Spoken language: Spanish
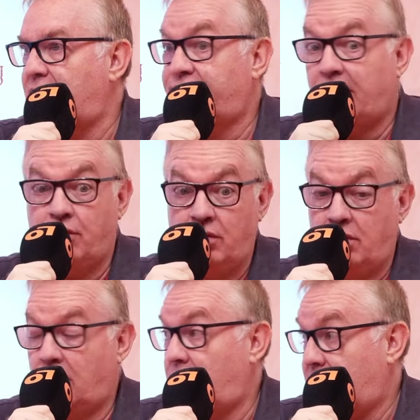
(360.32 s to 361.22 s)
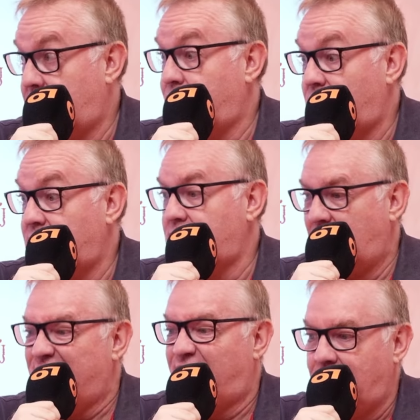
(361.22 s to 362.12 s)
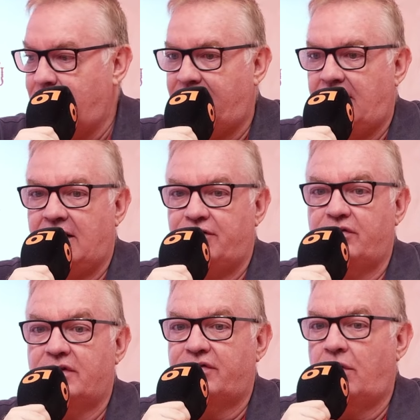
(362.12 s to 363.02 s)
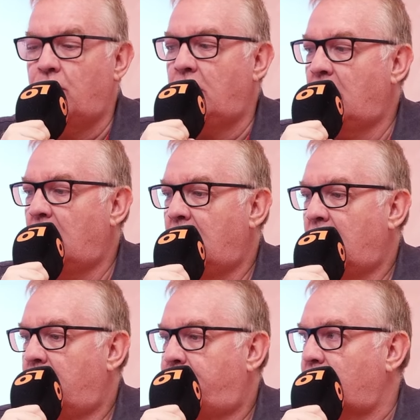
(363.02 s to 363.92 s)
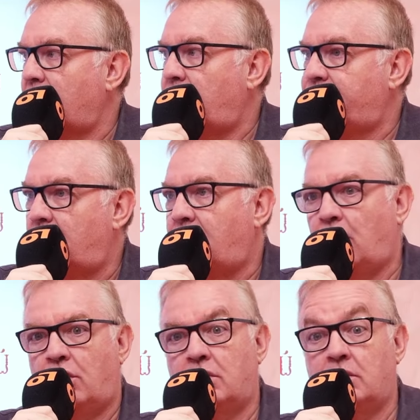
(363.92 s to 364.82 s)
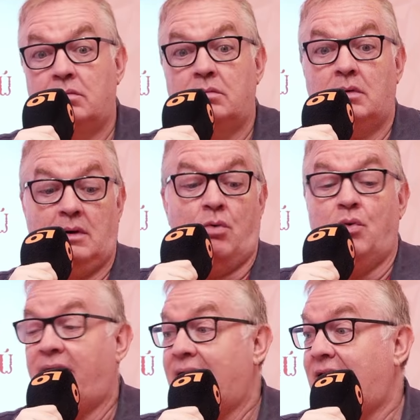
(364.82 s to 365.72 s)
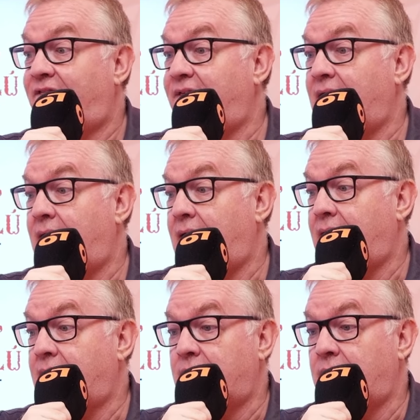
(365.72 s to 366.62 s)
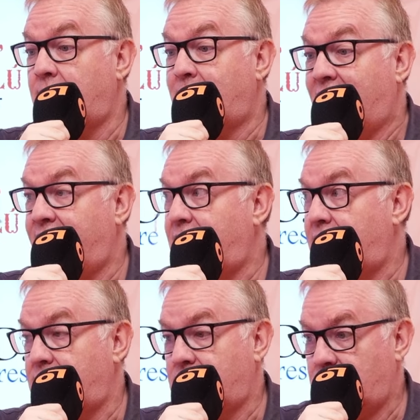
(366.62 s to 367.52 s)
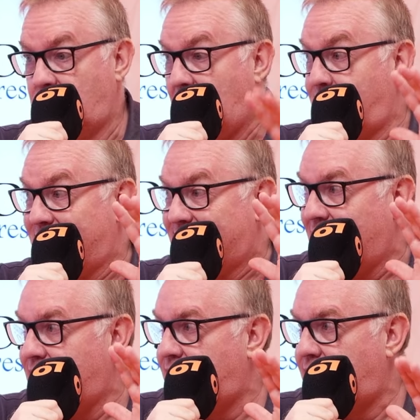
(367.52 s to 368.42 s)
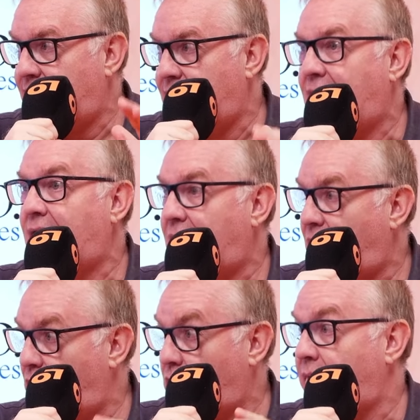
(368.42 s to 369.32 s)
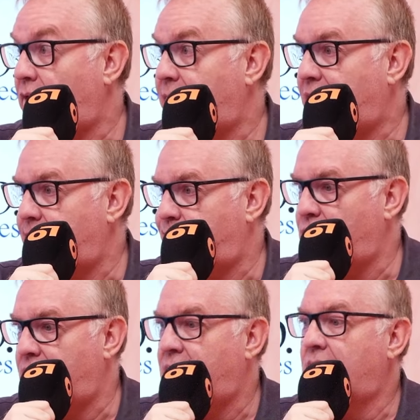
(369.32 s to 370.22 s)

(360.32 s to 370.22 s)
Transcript: es Saúl, luego hablaremos encima de la lesión de Saúl, porque cuando el balón, la jugada inicia en Badé, capitán general al lado de lo que voy a nombrar después,